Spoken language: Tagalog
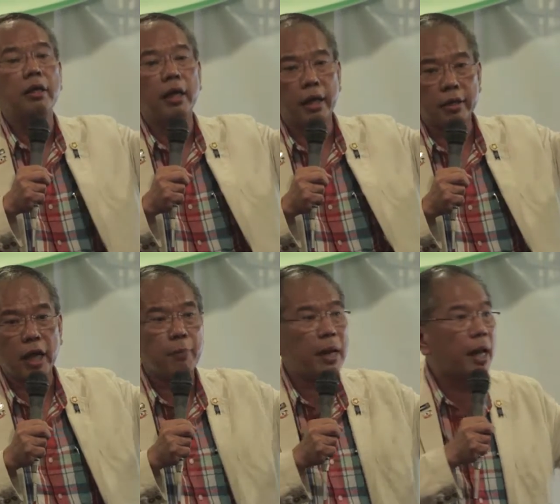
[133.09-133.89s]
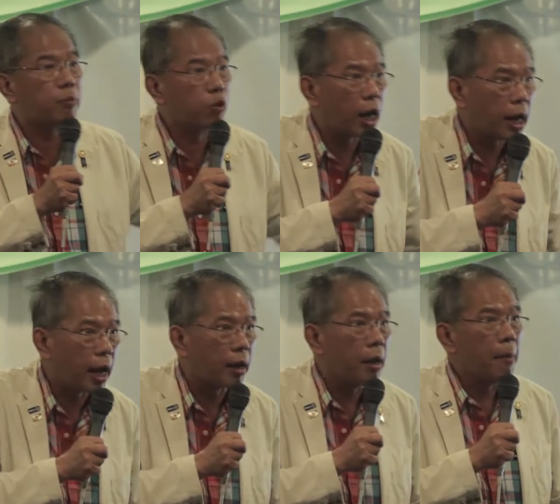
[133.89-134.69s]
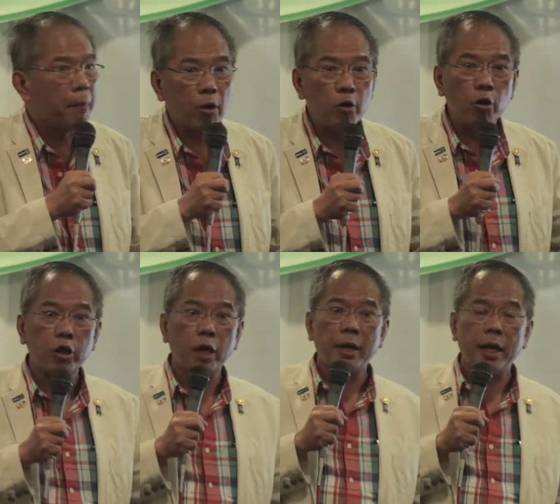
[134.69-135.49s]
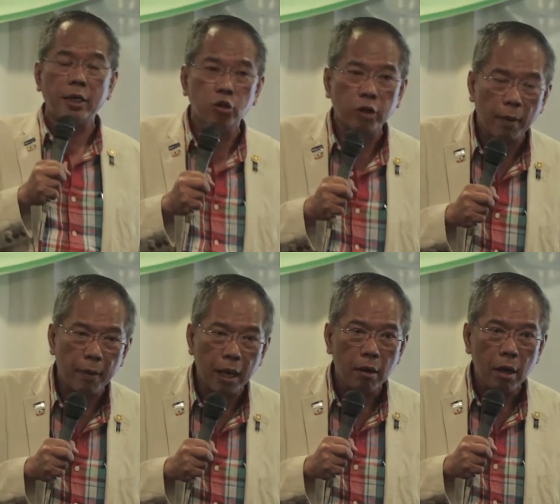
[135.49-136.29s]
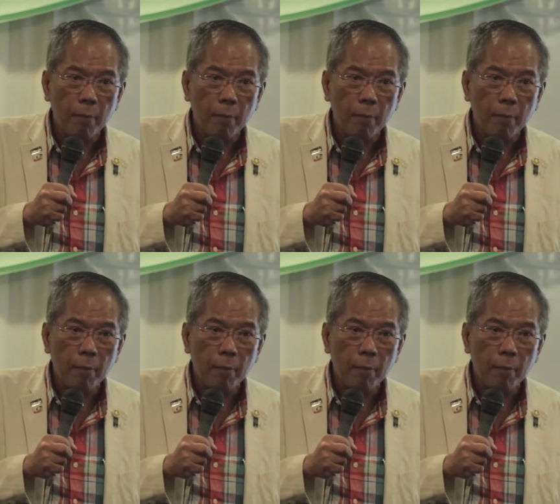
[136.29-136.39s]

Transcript: eh, terminate mo na lang. Pero yung termination namin,